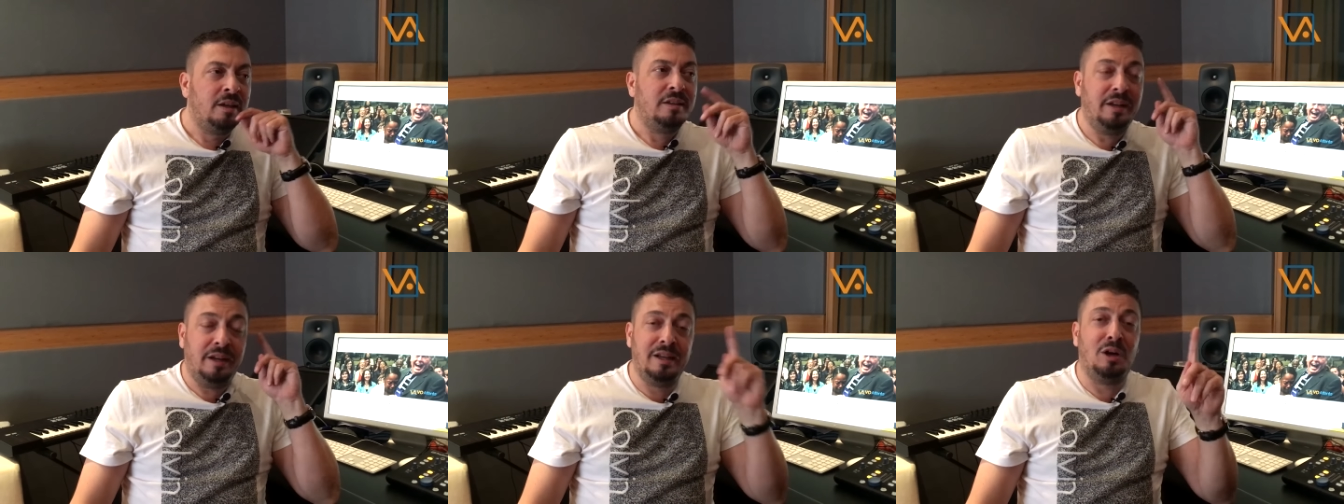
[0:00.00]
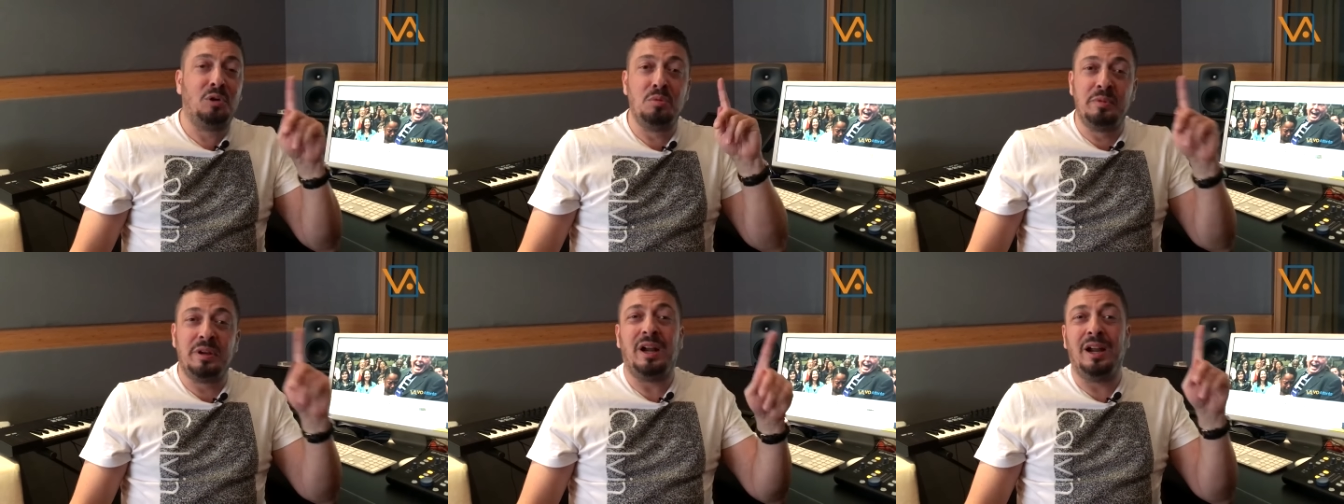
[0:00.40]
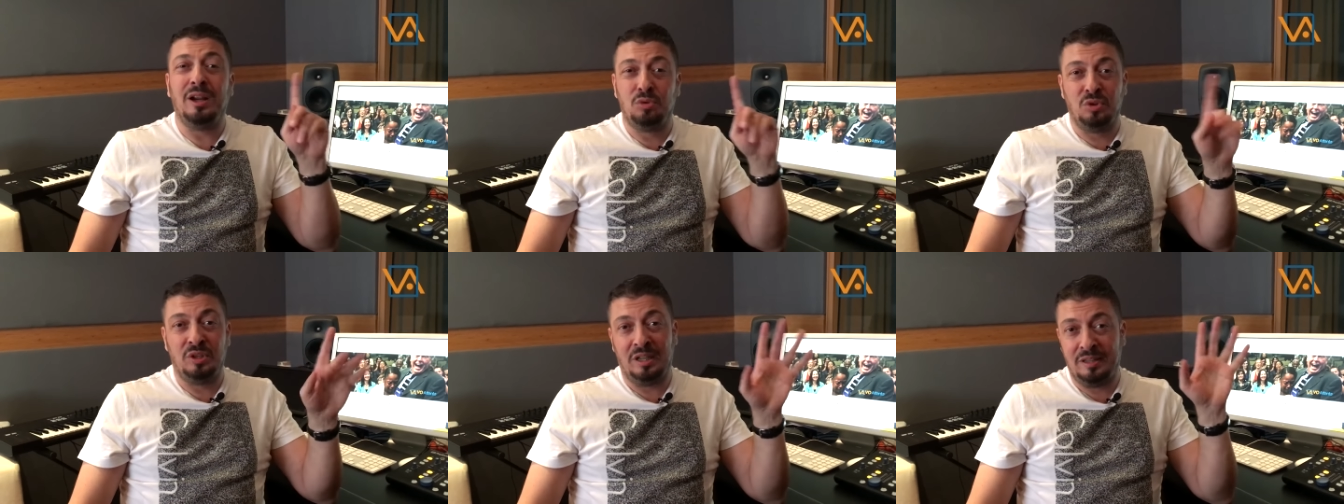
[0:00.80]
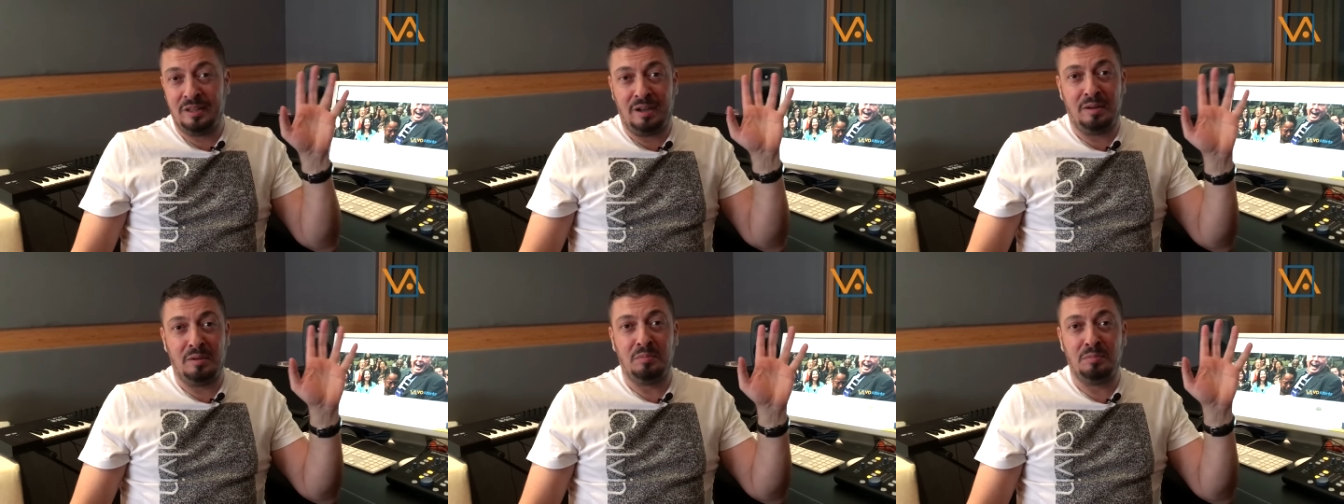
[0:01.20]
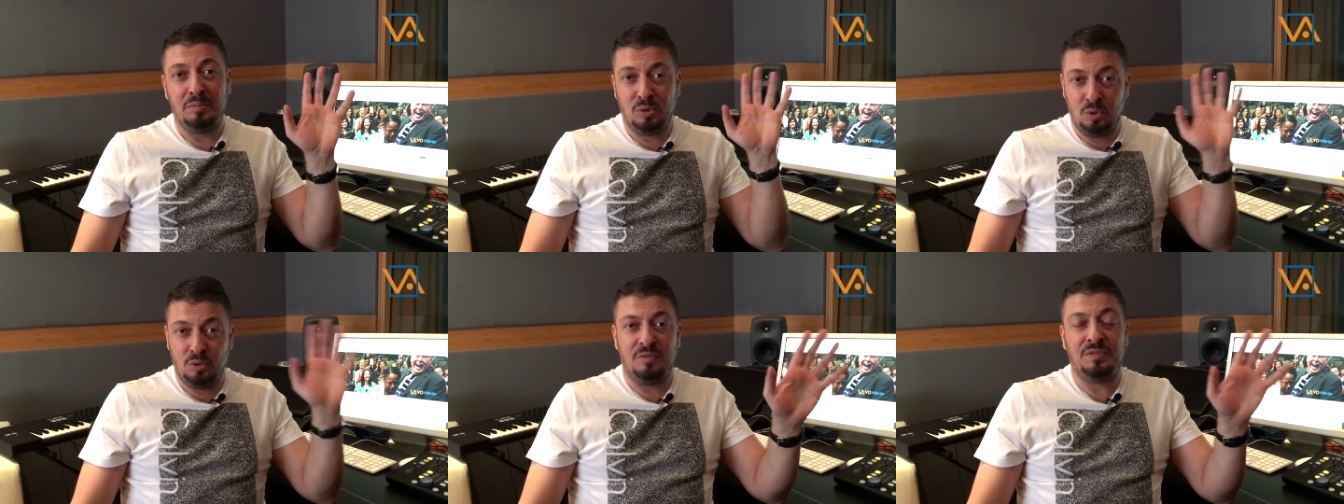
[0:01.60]
نحن اول مره حيكون هذا
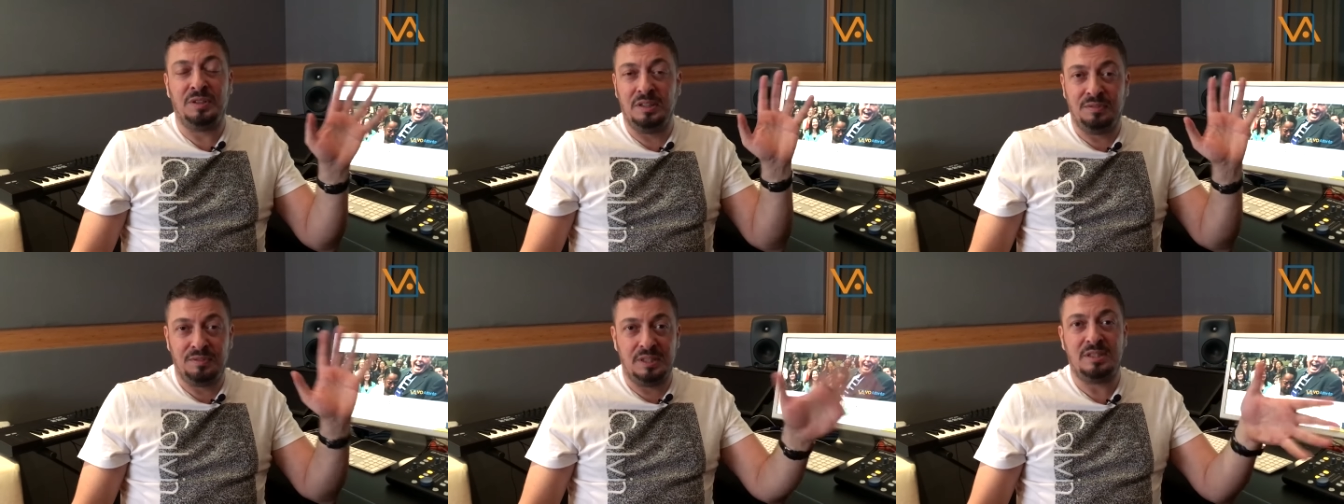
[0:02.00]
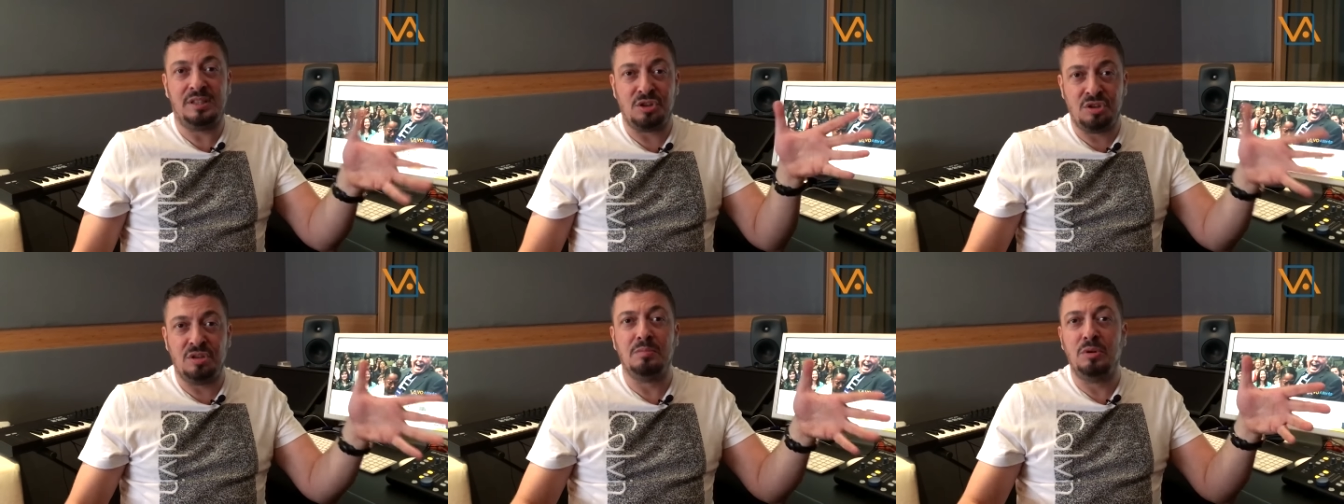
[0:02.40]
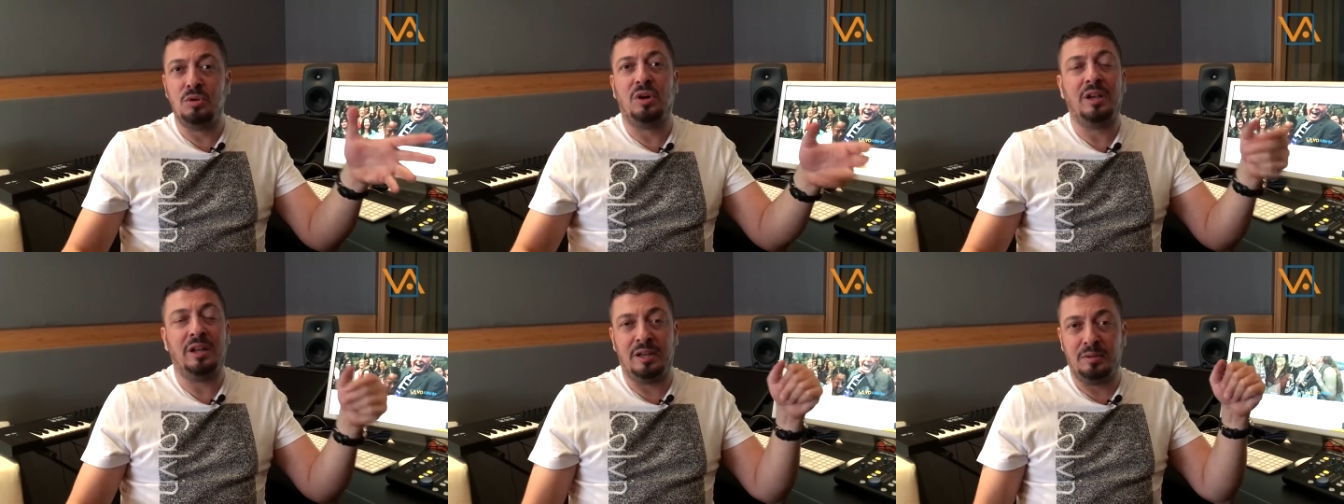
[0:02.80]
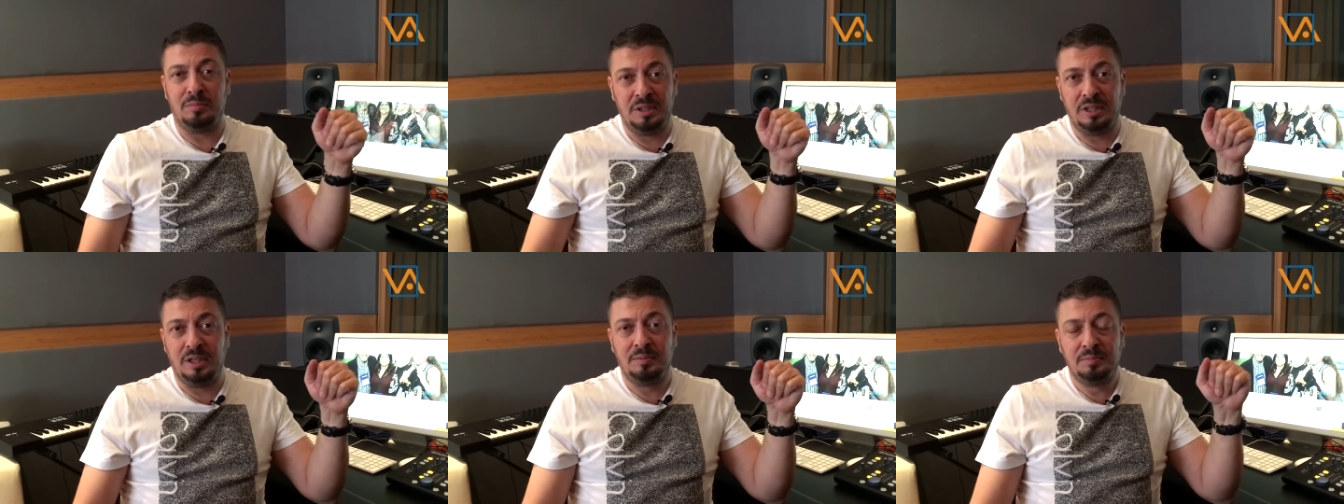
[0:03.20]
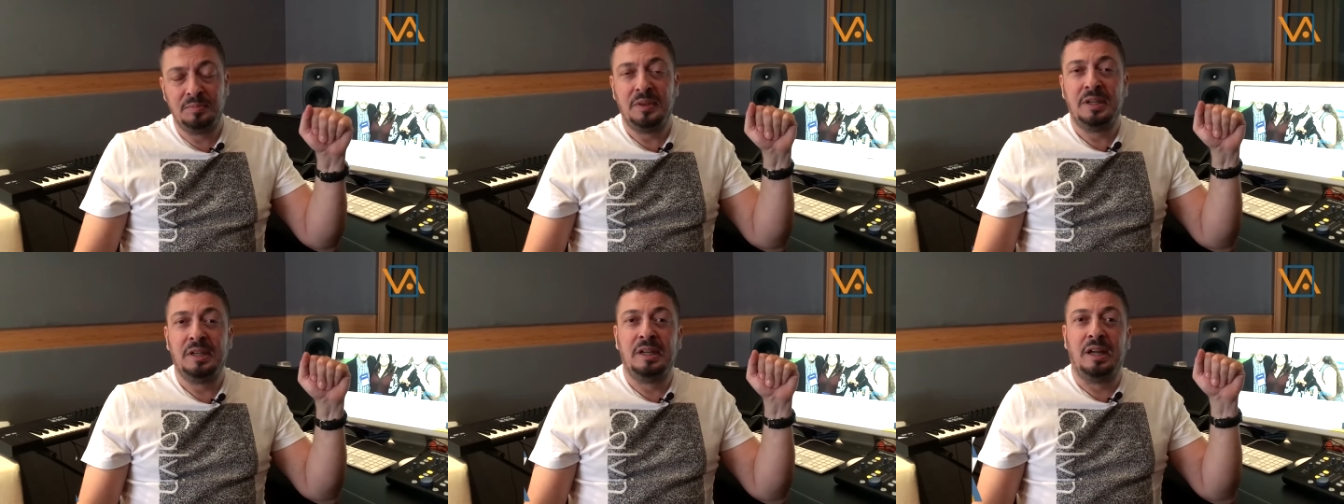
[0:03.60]
في في سيشن باللغه العربيه
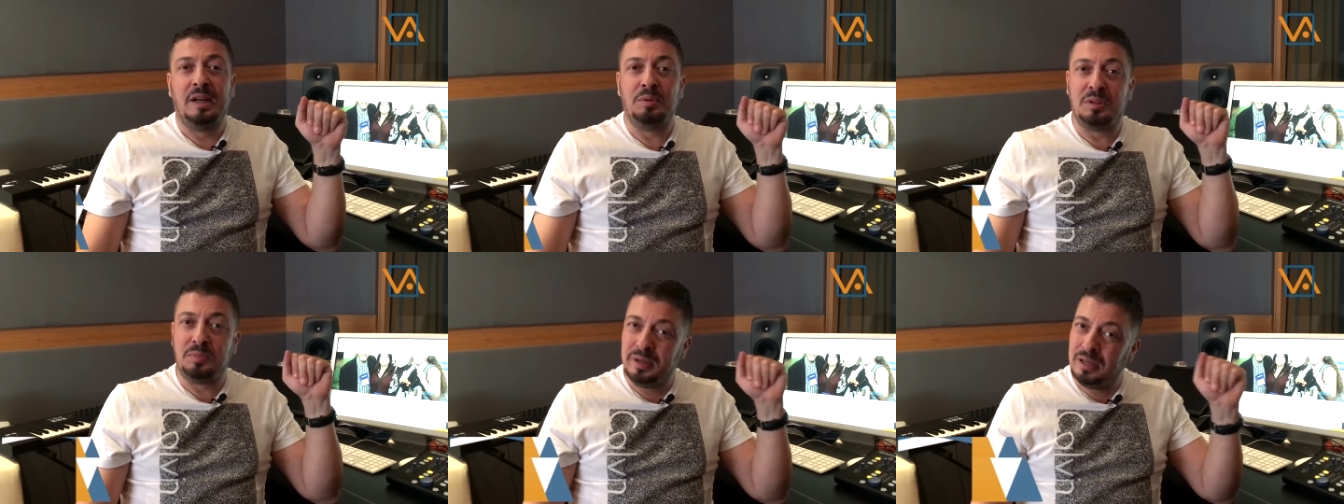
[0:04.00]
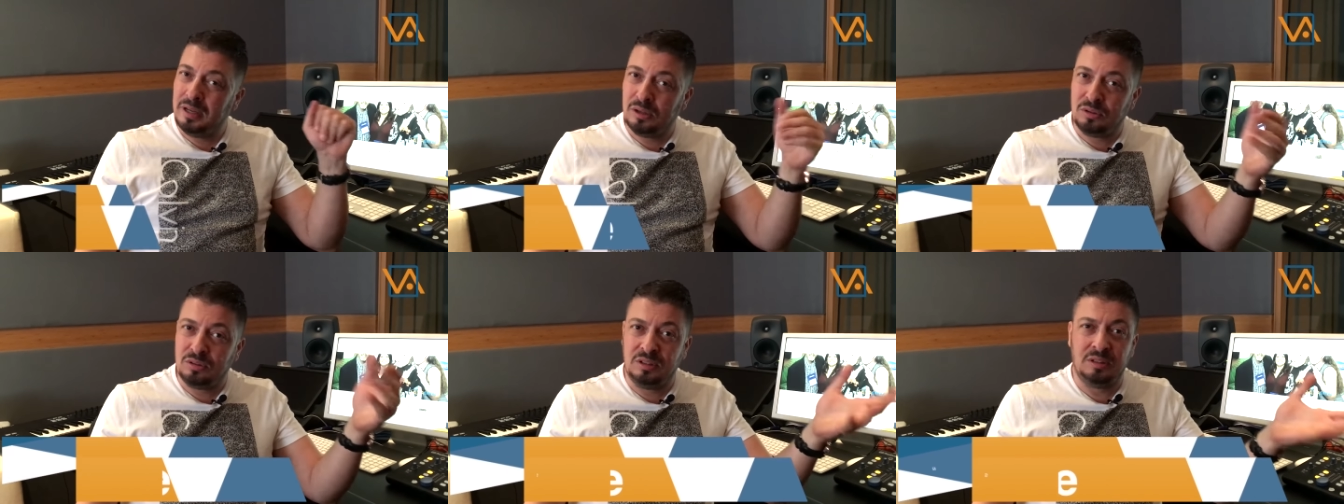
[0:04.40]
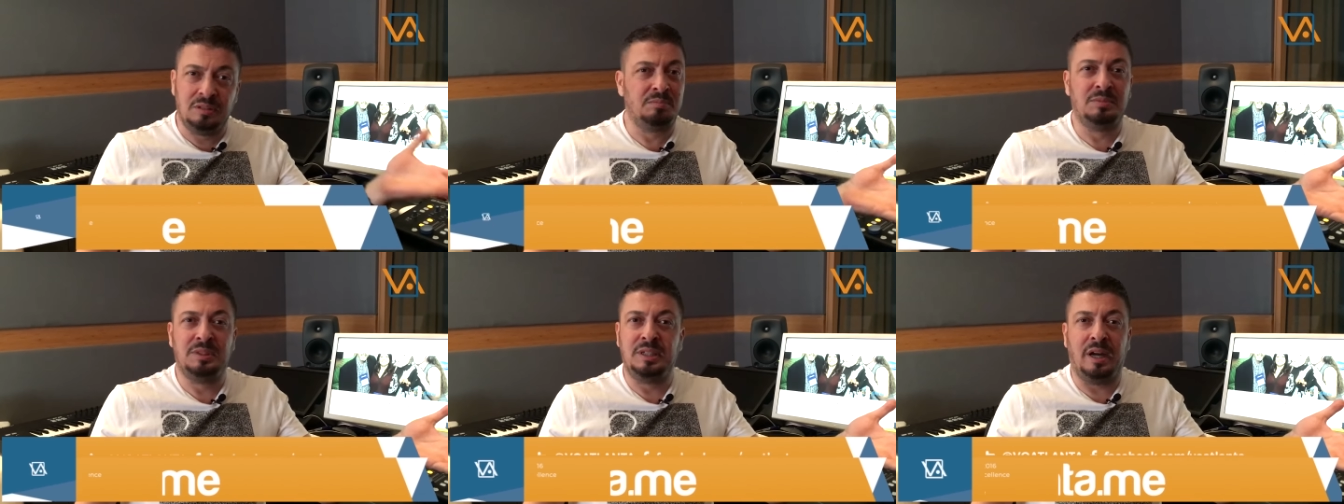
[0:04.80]
بتمنى آه، من